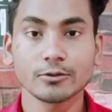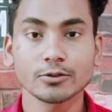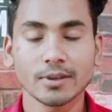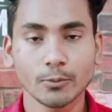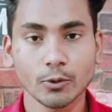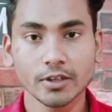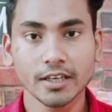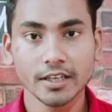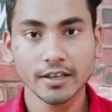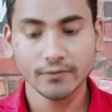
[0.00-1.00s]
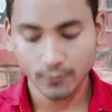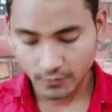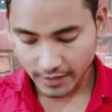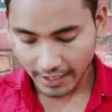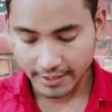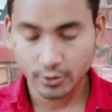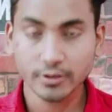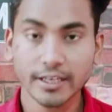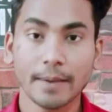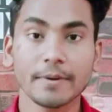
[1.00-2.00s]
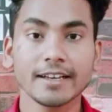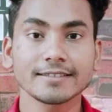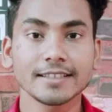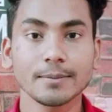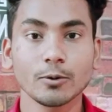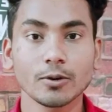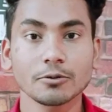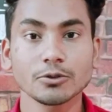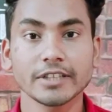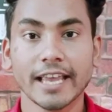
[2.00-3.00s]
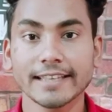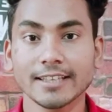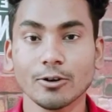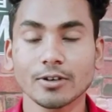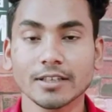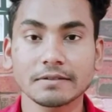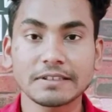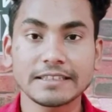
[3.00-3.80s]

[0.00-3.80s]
को सपोर्ट करे ये फ़ोन साथ ही जो कैमरे का सेटअप होगा कुछ ऐसा होगा